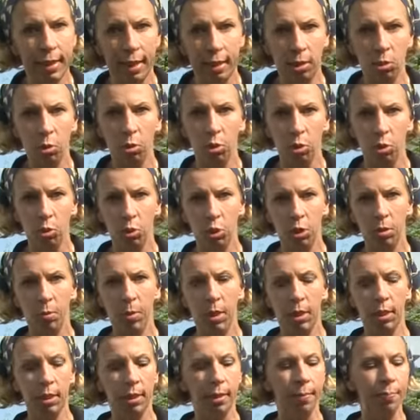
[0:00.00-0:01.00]
на одно и то же
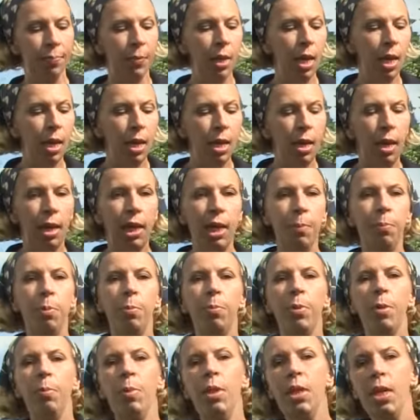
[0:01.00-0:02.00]
место,
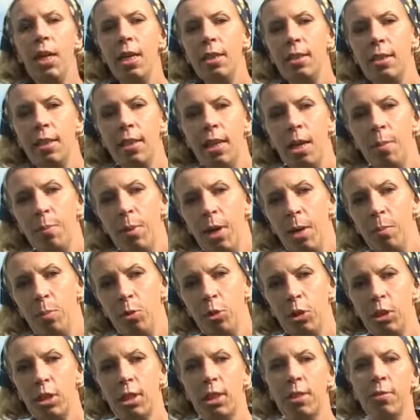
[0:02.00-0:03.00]
либо применяете для
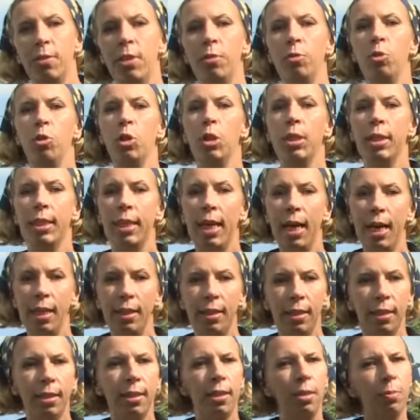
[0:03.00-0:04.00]
обработки своего
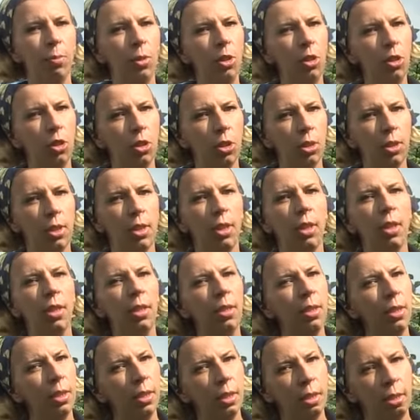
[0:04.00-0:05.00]
сада химические
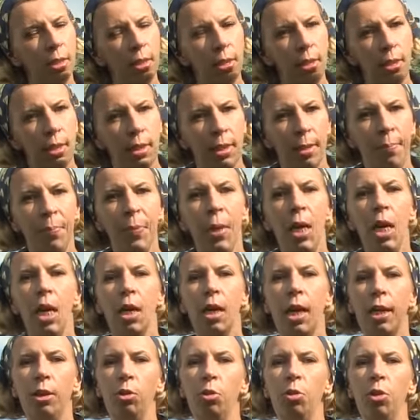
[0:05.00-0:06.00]
инсектициды,
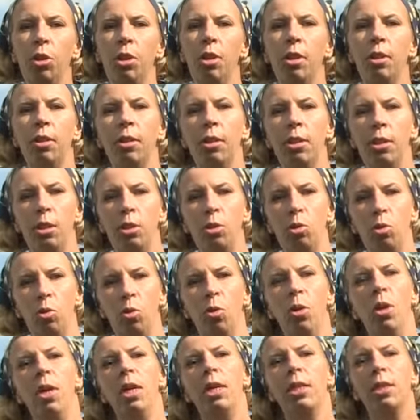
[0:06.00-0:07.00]
которые
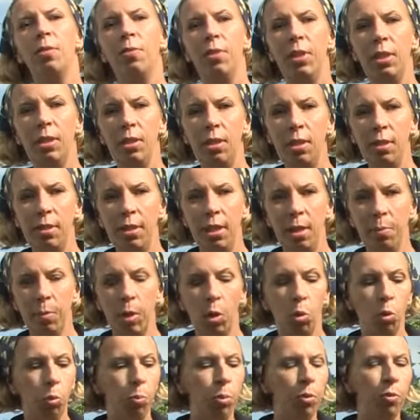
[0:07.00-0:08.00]
наряду с
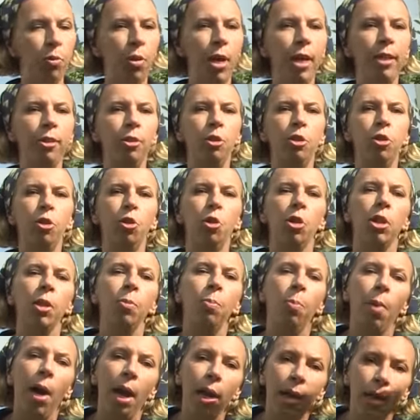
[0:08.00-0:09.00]
вредителями убивают еще
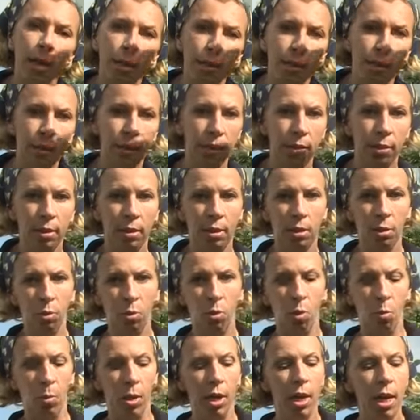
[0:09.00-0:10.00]
и полезных
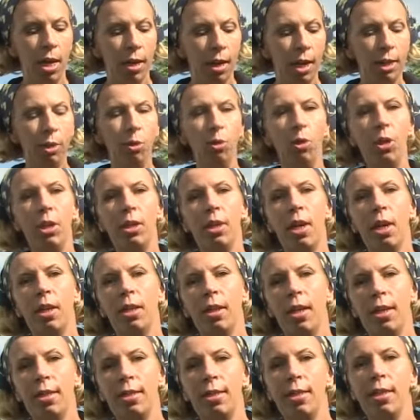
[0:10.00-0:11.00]
насекомых, которые
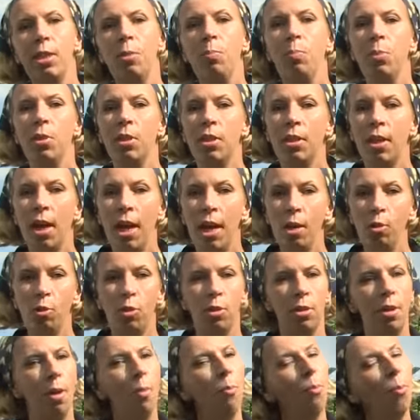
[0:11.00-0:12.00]
как раз и
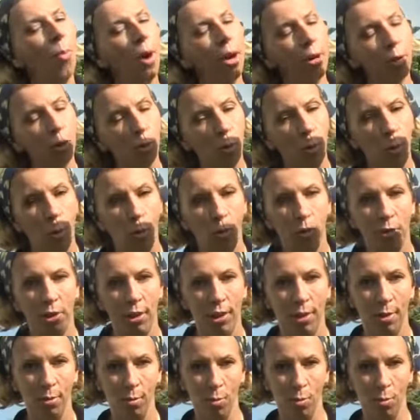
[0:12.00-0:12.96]
питаются морковной